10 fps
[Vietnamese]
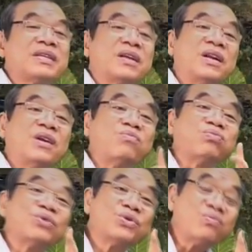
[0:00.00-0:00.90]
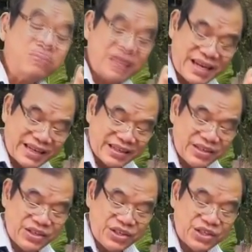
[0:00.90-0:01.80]
Con nói
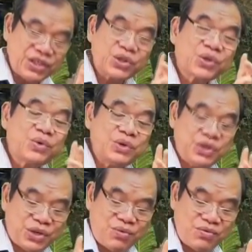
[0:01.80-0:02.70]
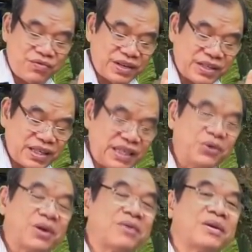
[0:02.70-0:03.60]
để em nhắn tin nhờ cha Long
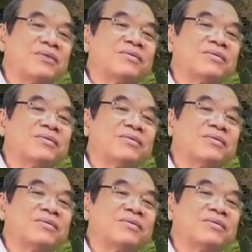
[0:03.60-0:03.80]
và cộng